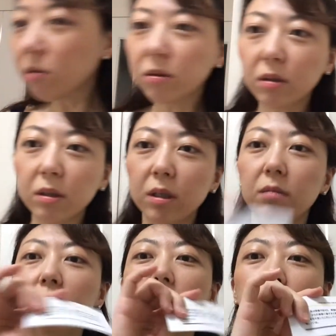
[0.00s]
ドついて
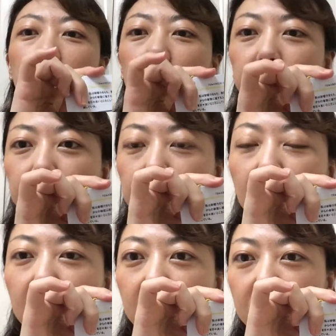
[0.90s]
るんですよ。
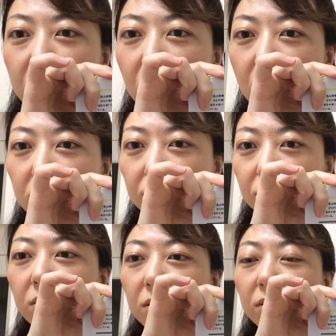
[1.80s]
博士の
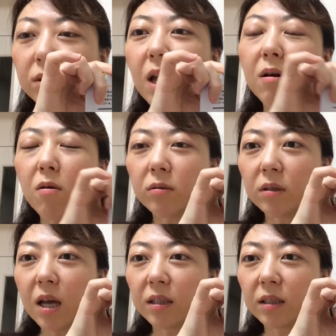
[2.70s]
特典音
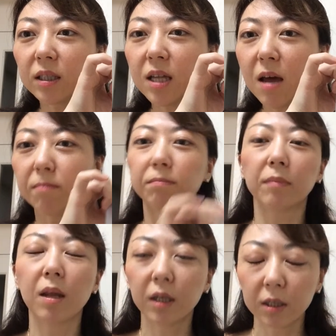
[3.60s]
声付きで。
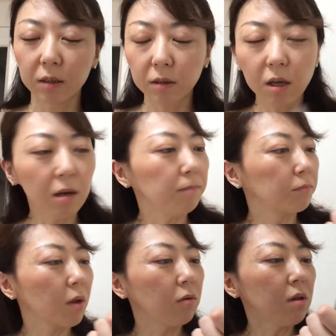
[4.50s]
で
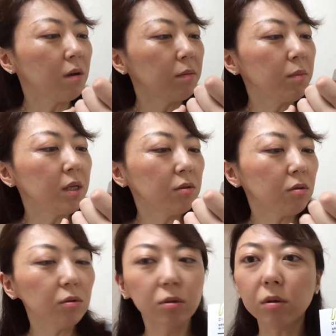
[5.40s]
この
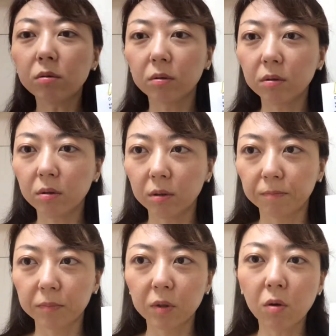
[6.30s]
アファメーションすごく
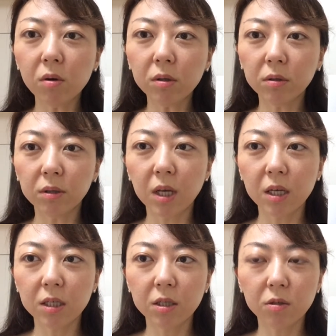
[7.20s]
どういう
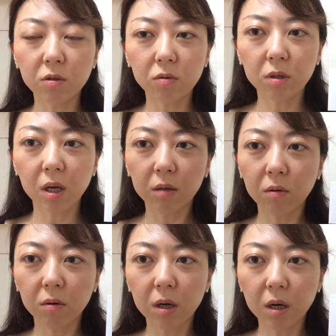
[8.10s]
精神状態
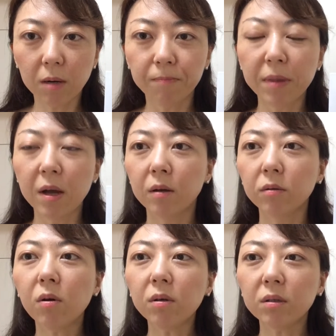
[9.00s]
とか
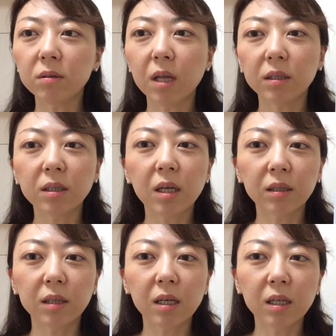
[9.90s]
どういう哲
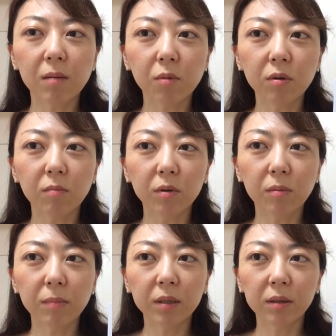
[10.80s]
学的なものを
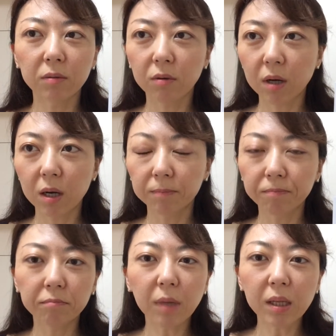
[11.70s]
求めるかとか、
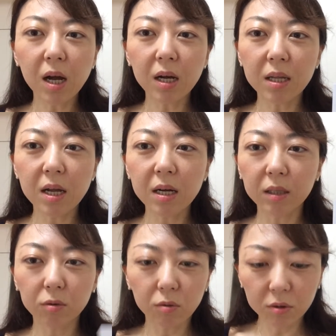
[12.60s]
まあ、なんかなん
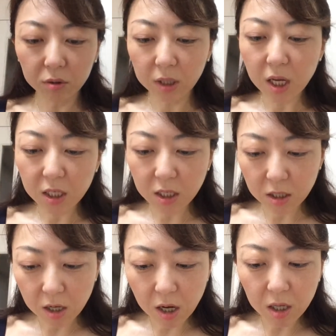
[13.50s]
かそういう精
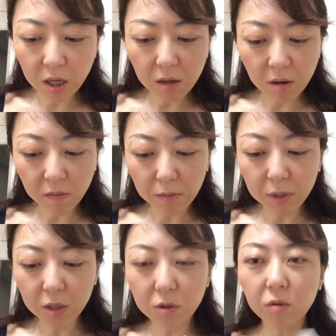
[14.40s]
神世界系の
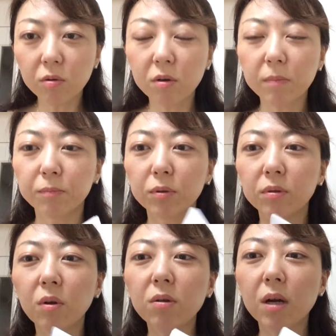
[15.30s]
アファメーションとかぶっ
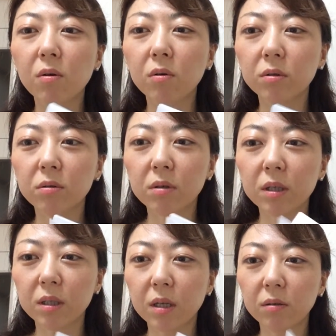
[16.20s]
飛んだゴールと
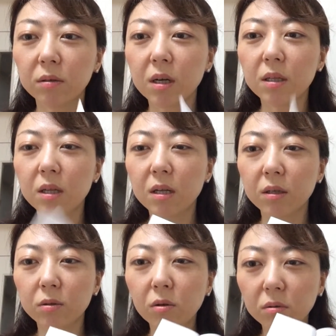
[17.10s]
かっていう観点
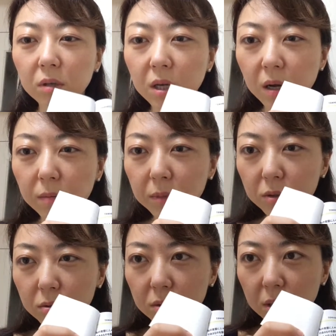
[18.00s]
ですごくいい
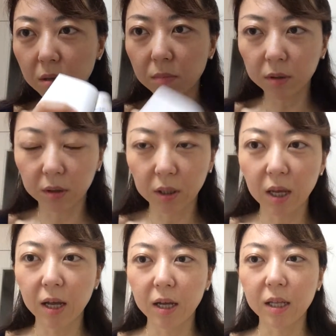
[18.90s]
アファメーション出てます。
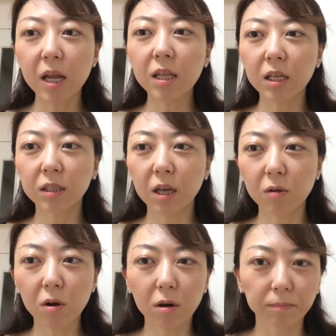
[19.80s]
なんです
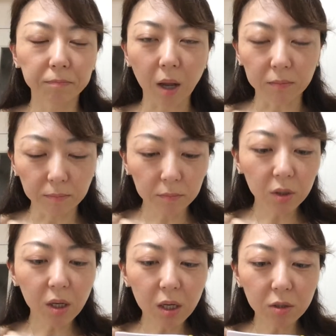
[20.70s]
けど
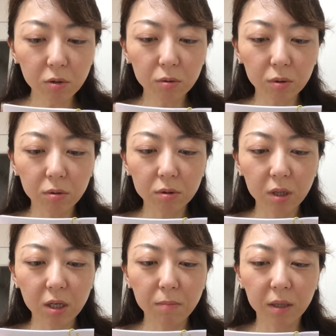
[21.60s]
問題がちょっと一
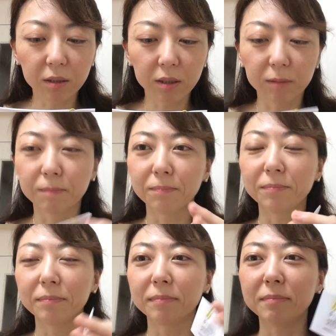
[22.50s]
つあります。
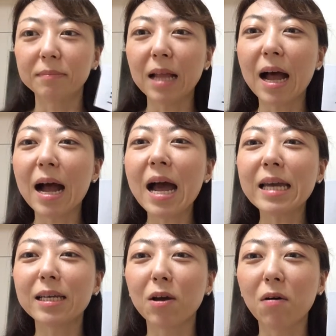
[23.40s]

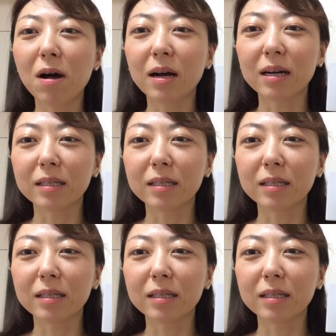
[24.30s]
長いよ博